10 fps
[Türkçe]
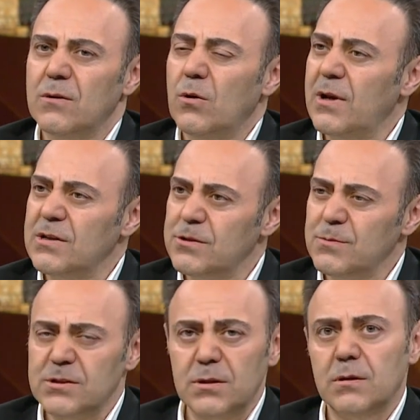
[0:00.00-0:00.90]

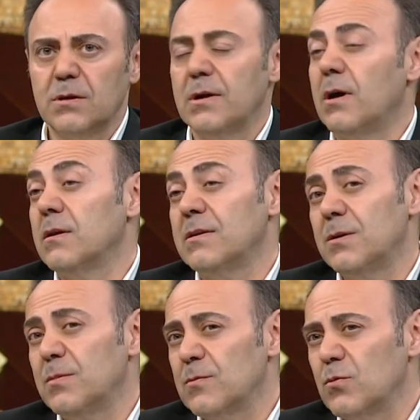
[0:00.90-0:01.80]
öğrencimiz ki kaldı
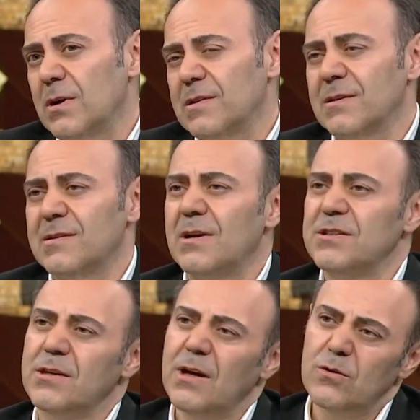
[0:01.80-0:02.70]
ki biz bunu aslında
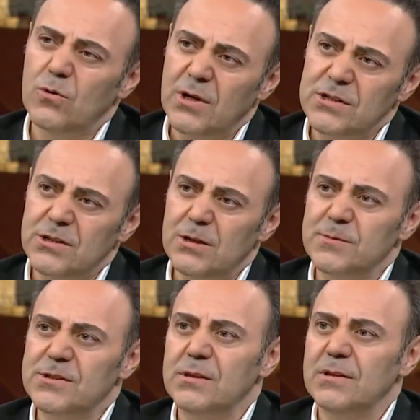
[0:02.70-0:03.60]
sadece kendi
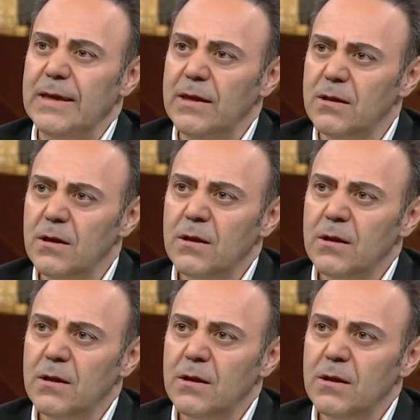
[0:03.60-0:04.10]
öğrencilerimiz için değil